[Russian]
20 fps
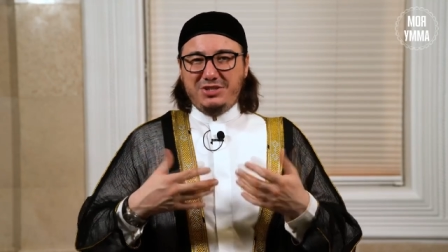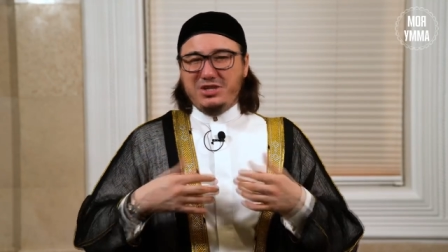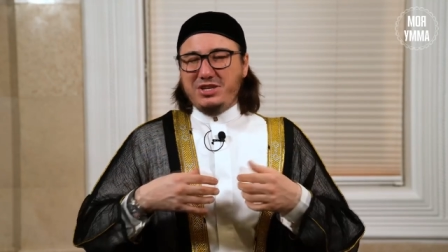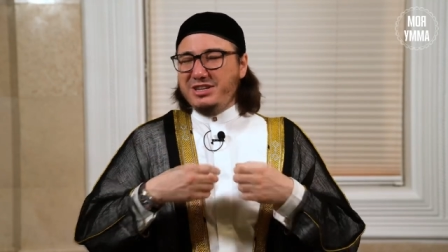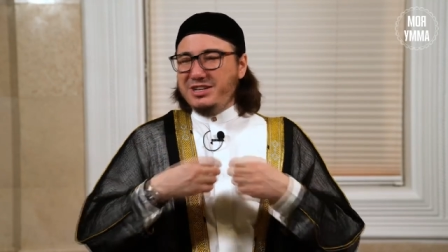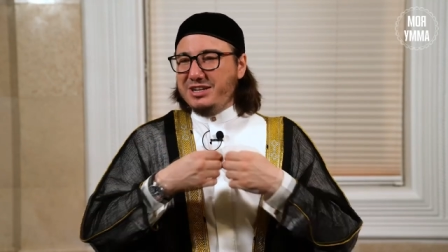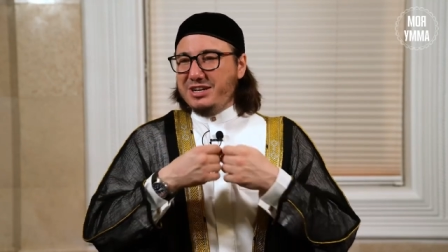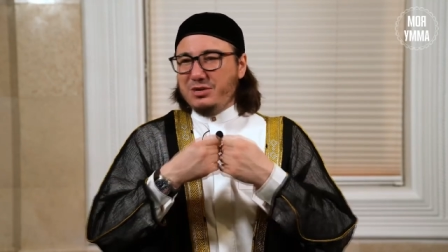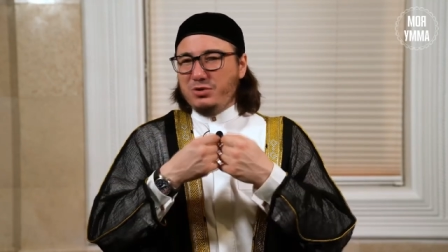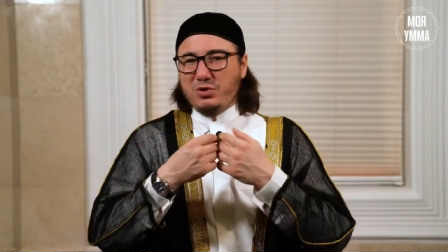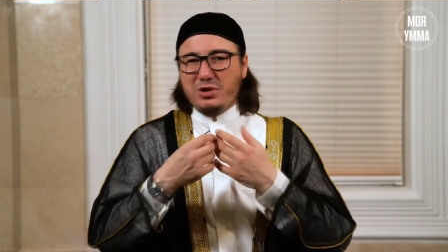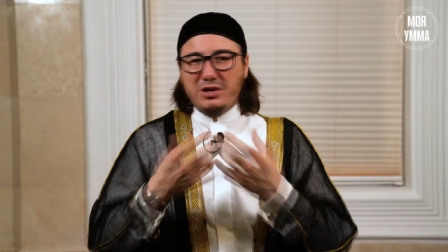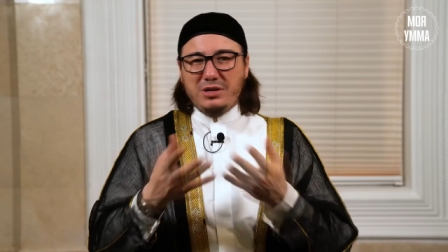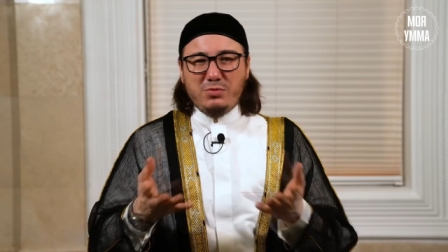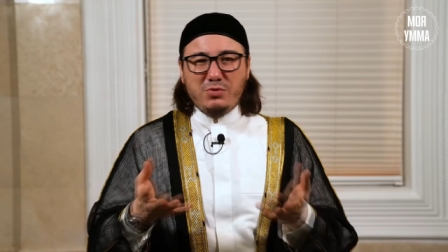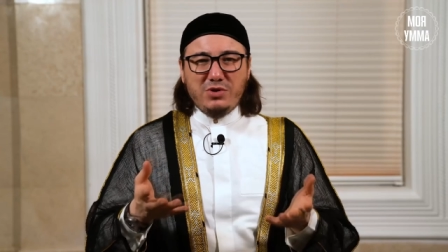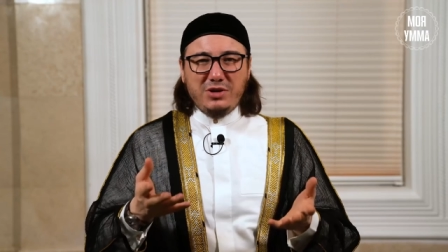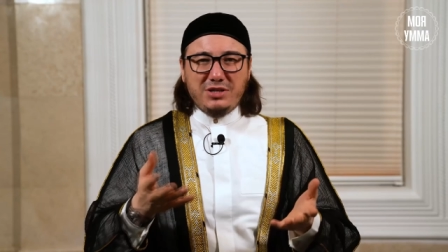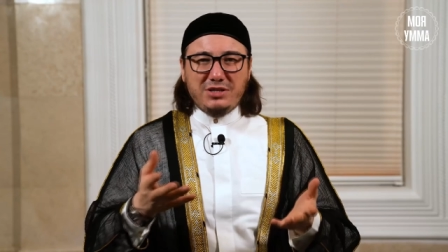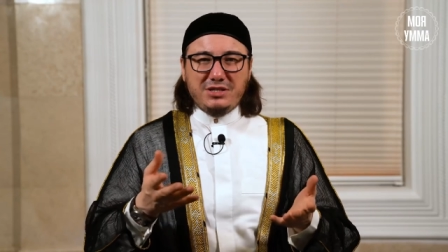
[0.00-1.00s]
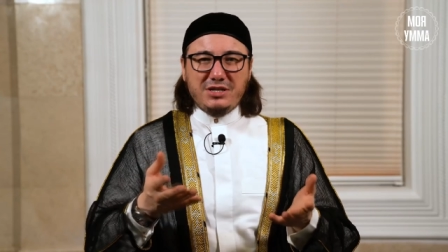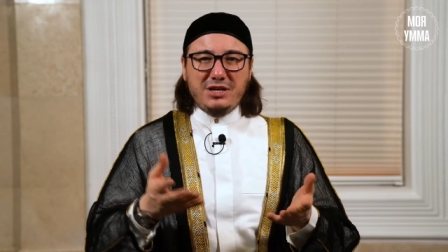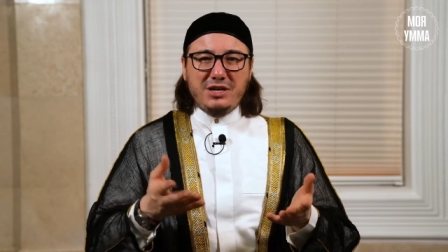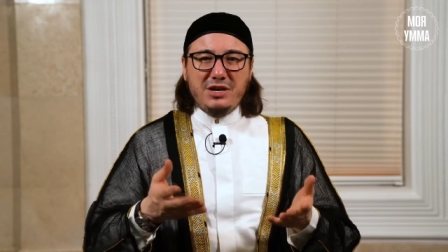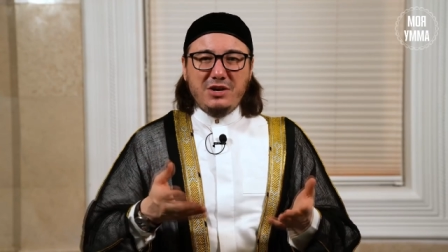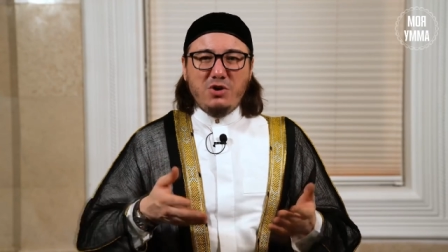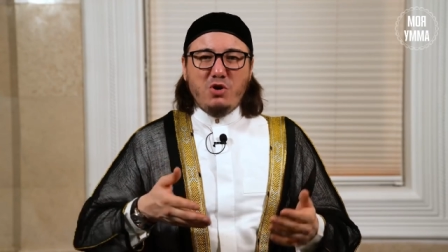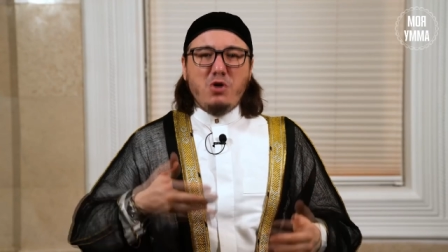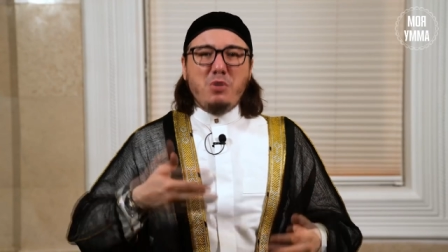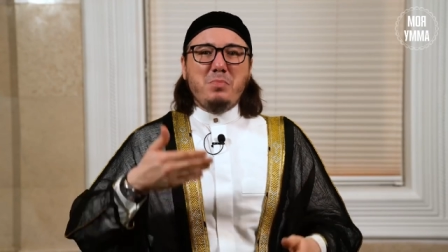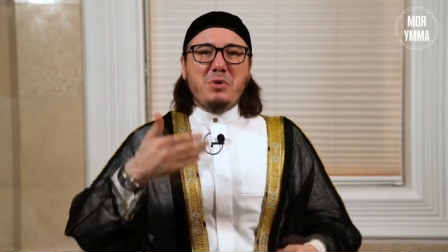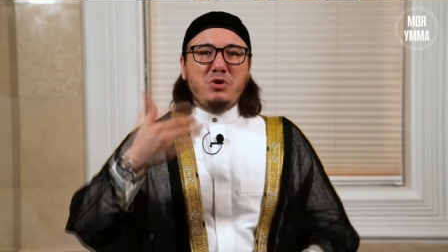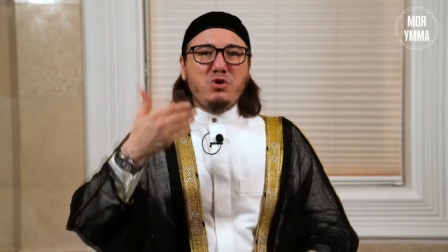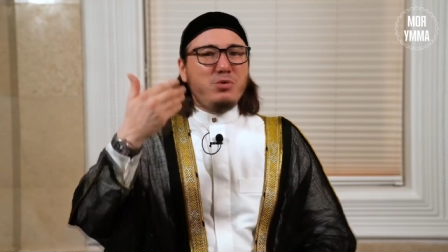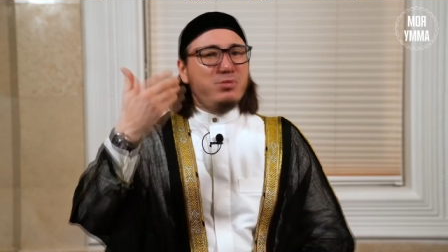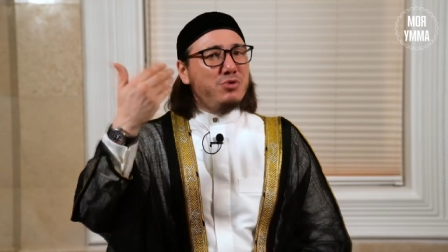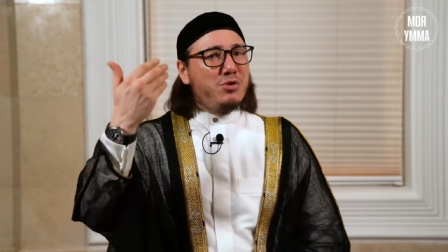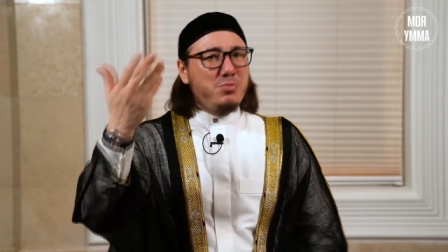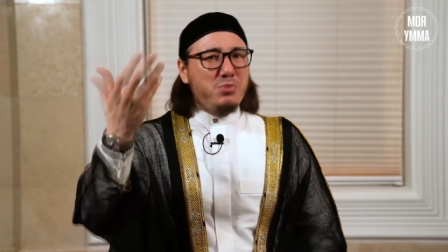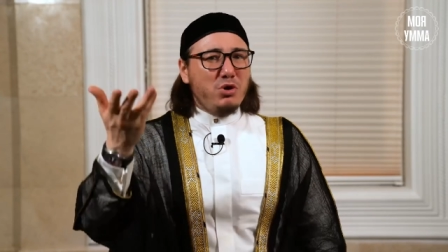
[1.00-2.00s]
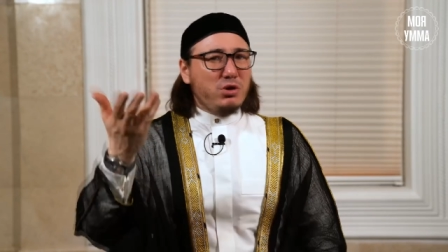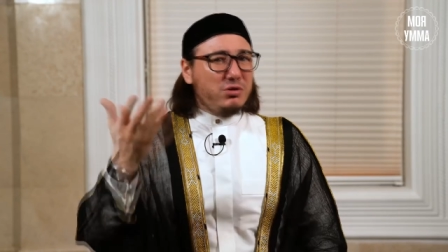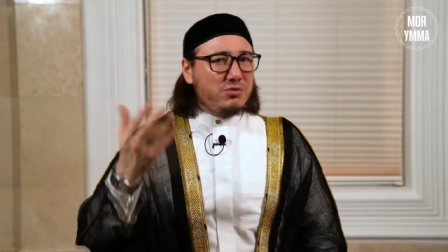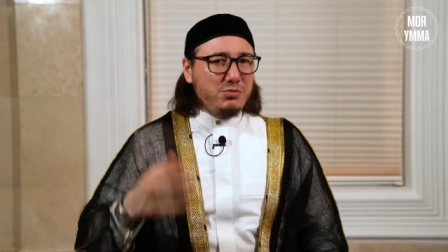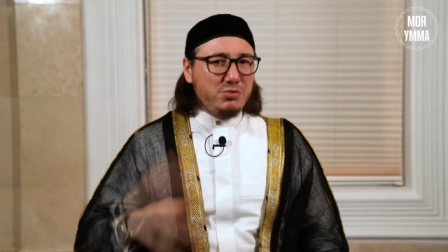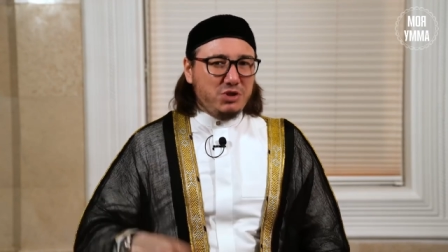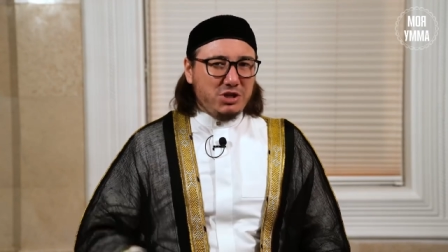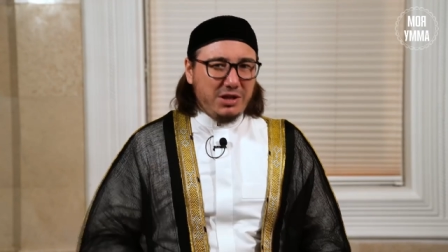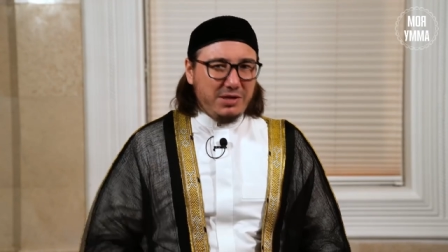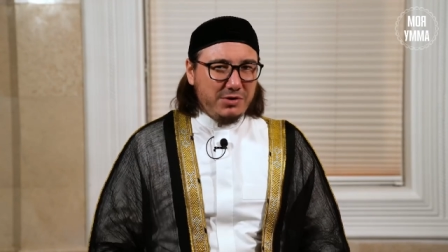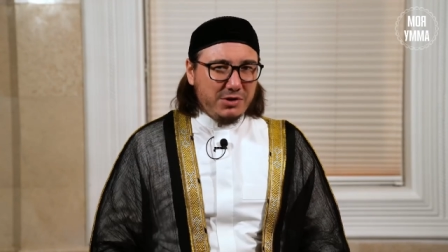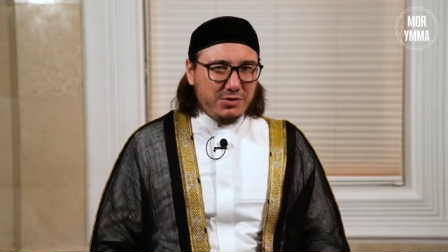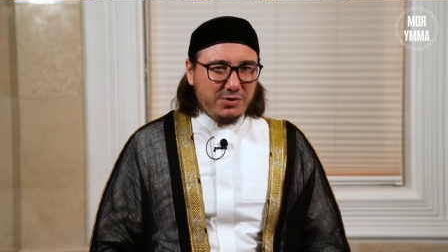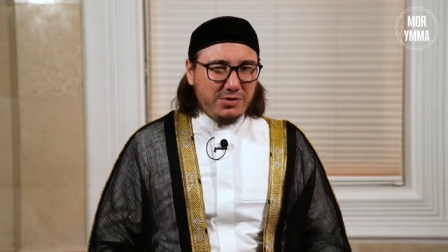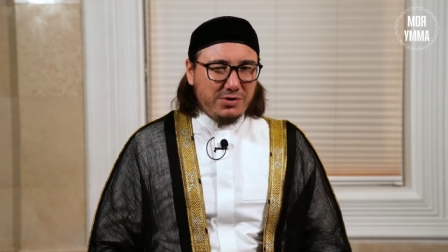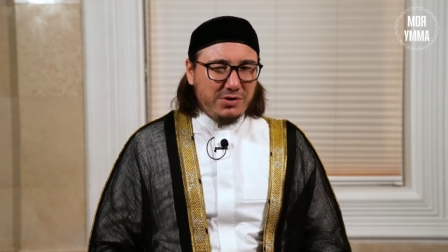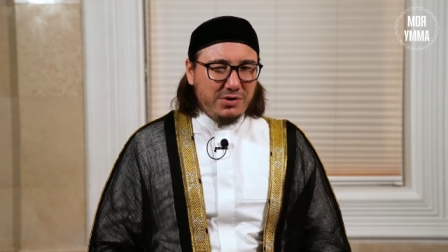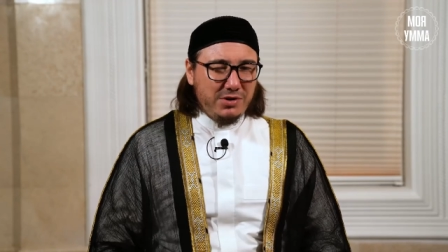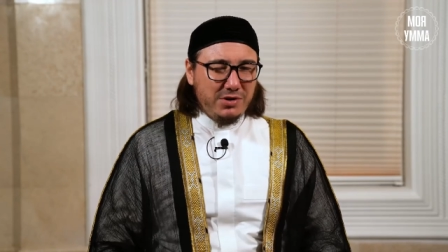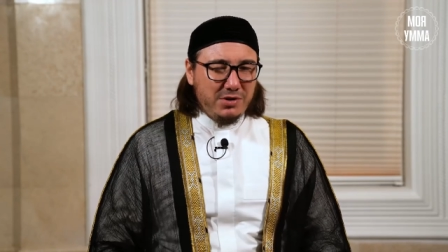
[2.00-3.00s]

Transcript: Человек, который не молится, он подобно мертвому человеку.